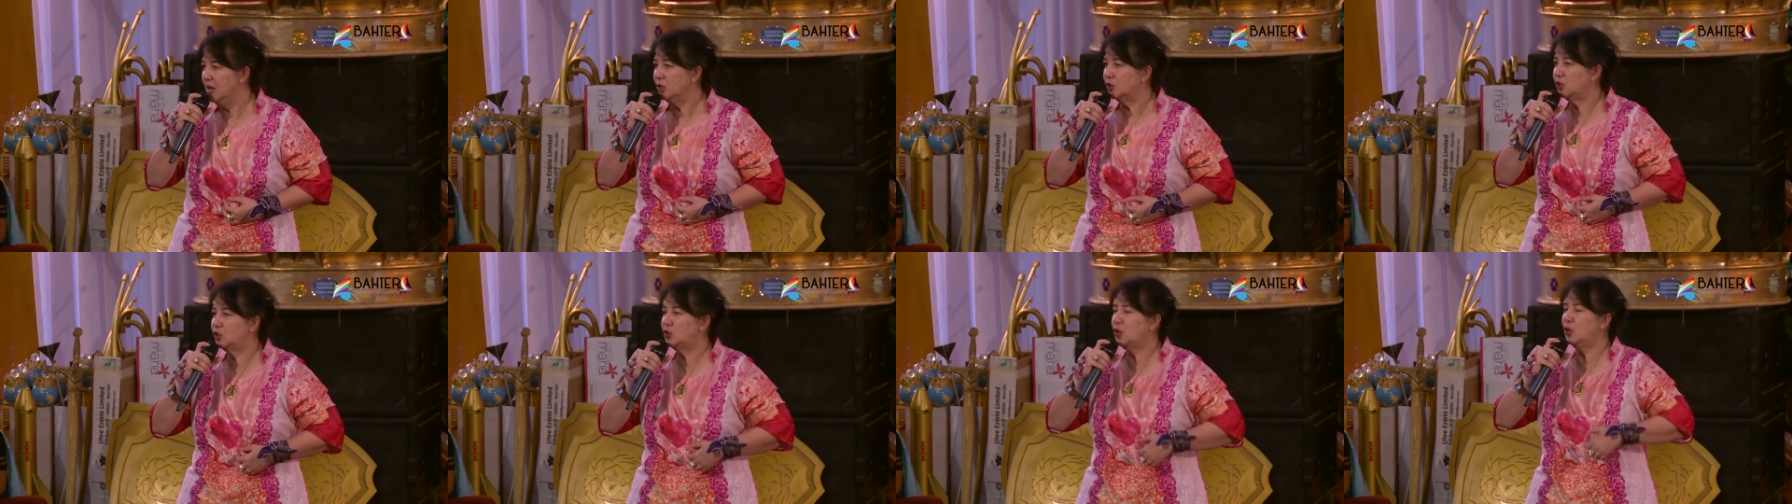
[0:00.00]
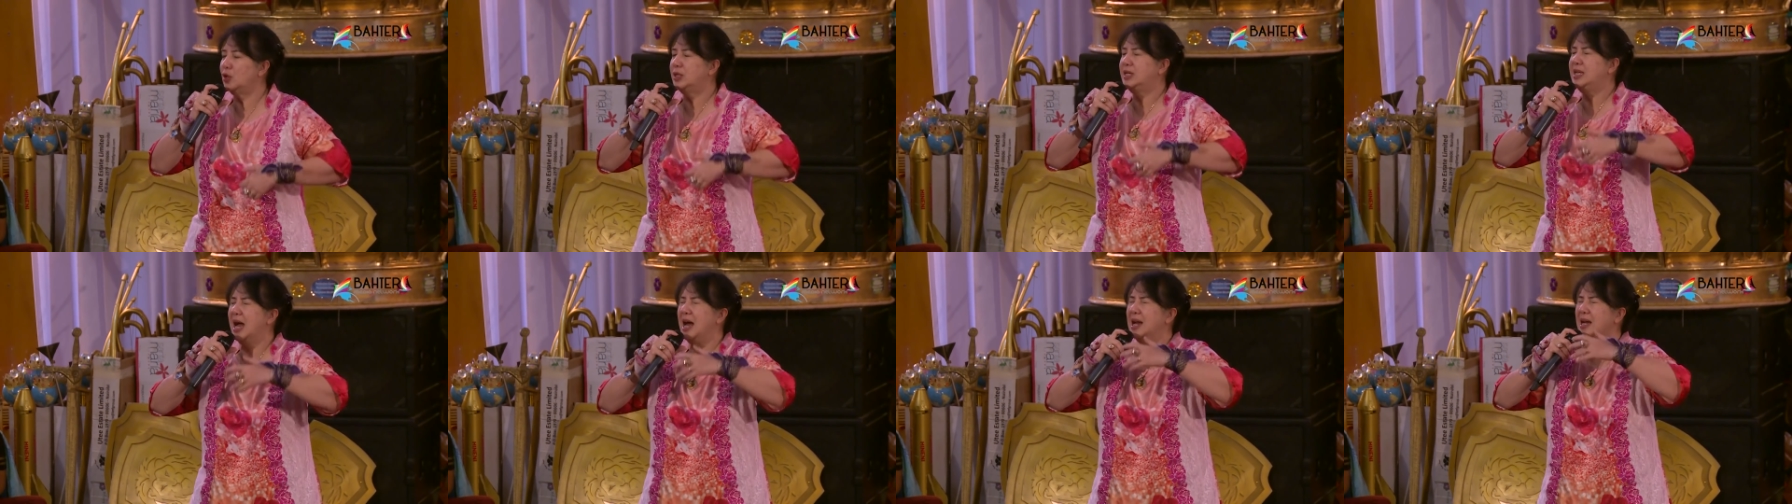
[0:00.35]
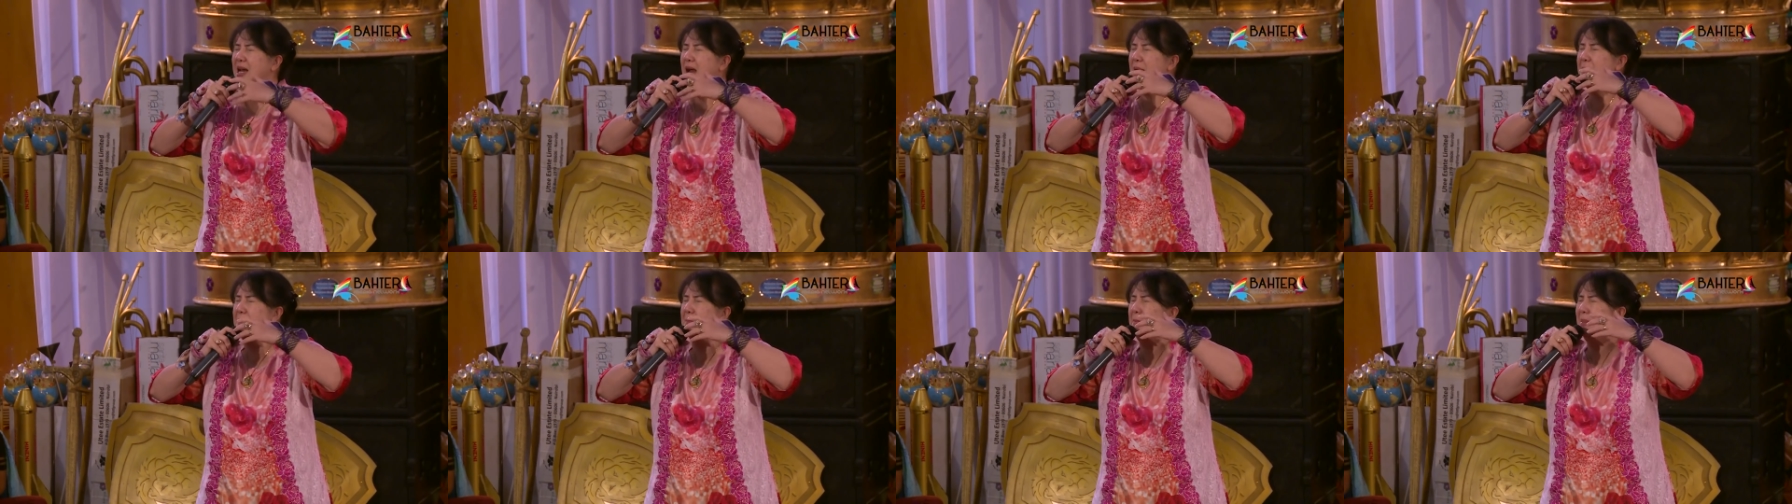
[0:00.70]

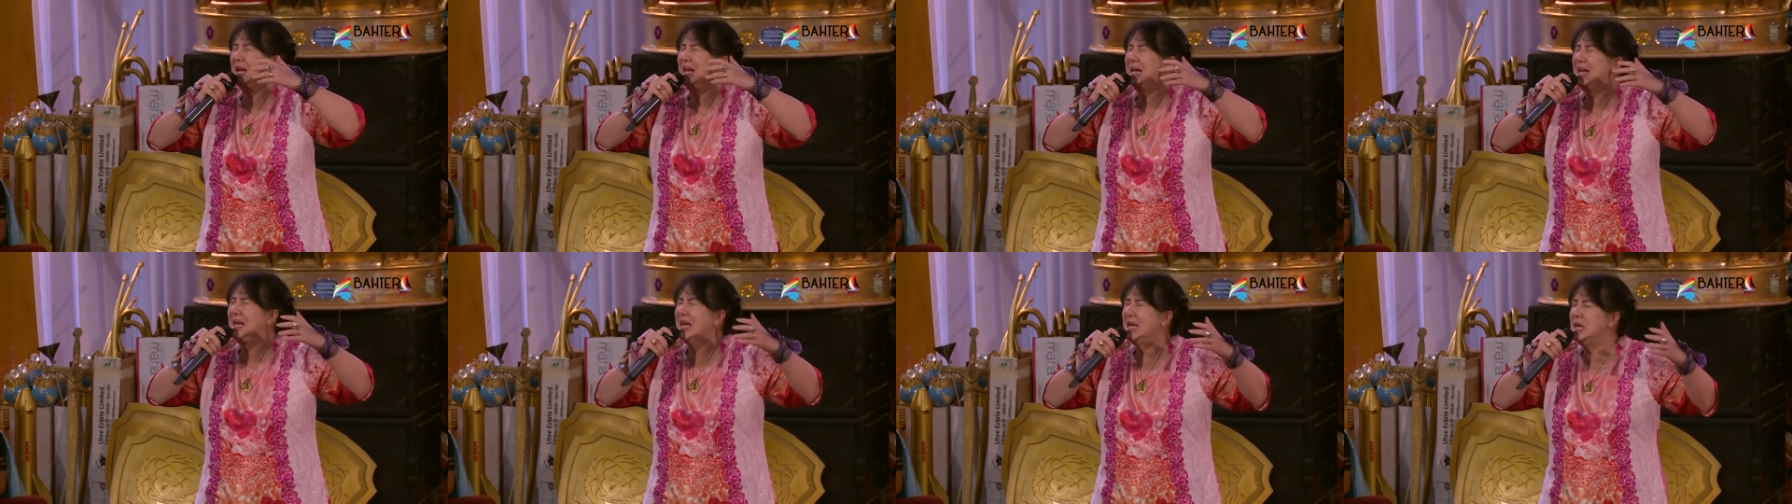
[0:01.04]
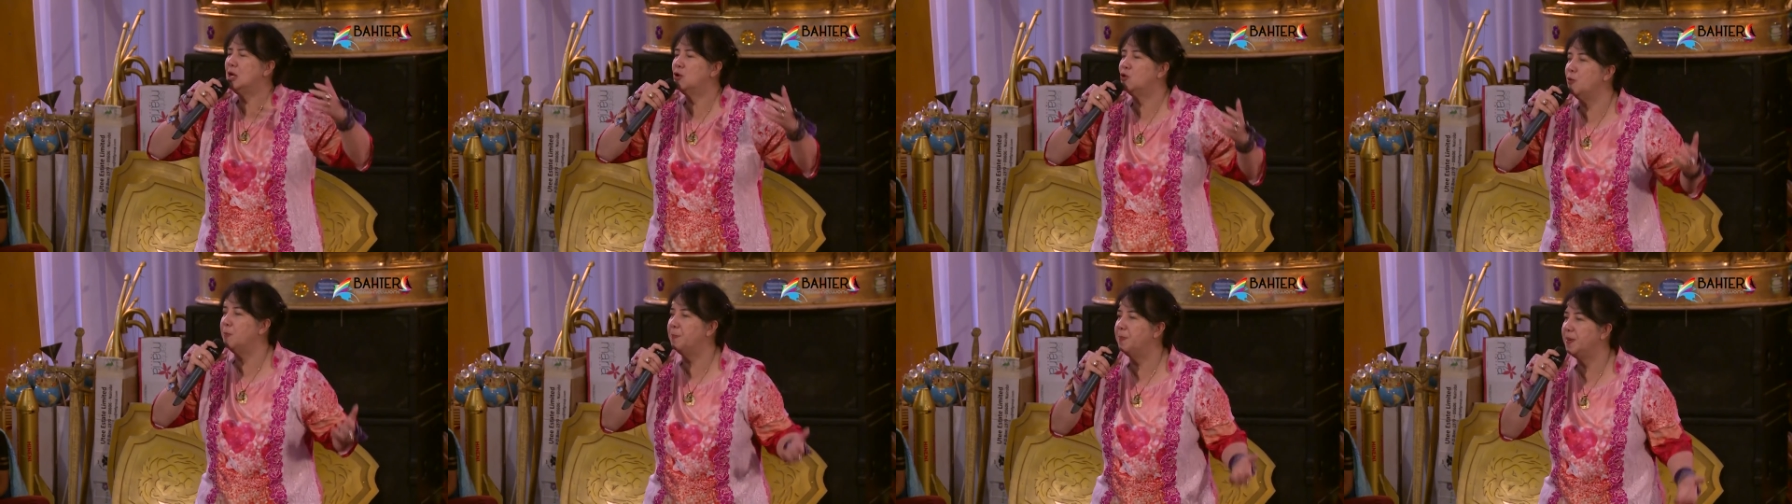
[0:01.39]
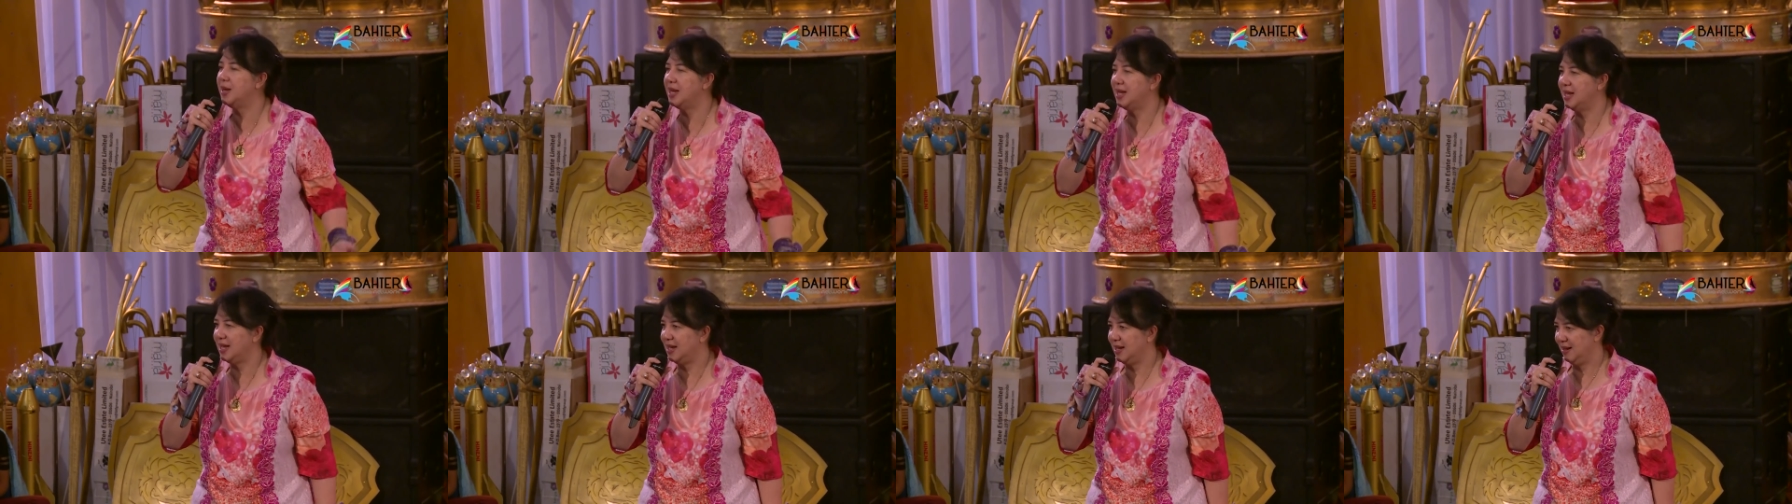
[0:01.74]
Saudara
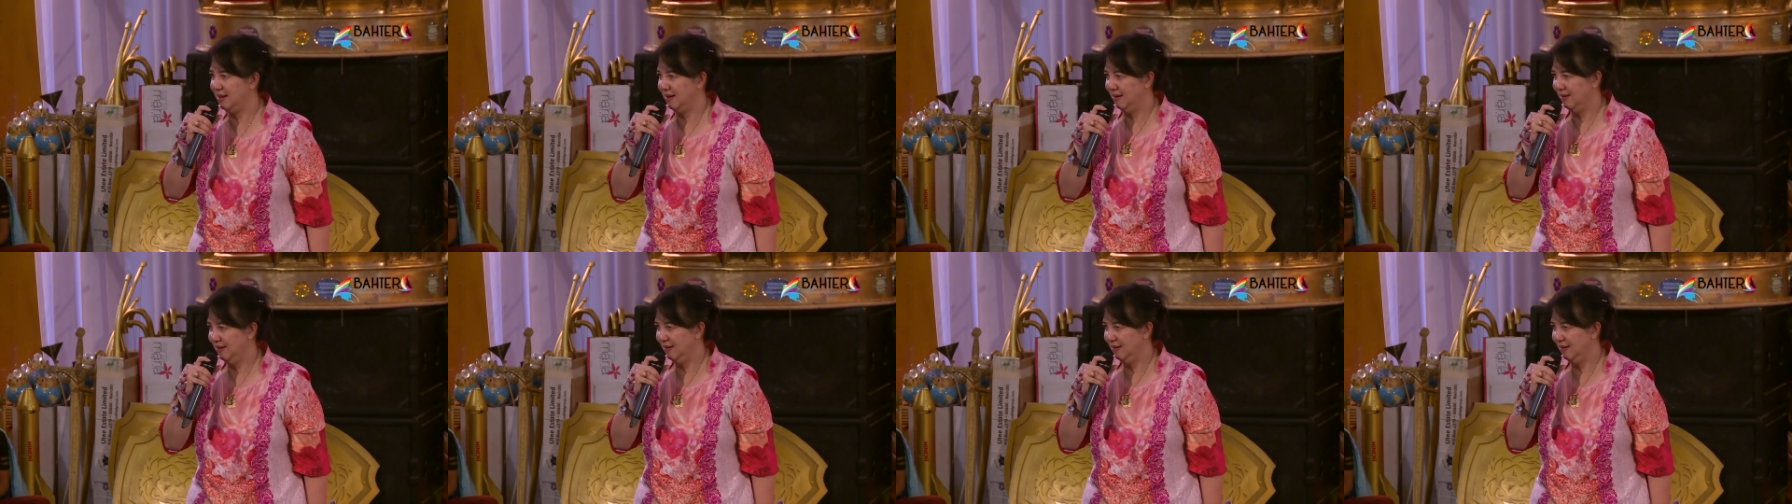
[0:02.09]
melingkupi.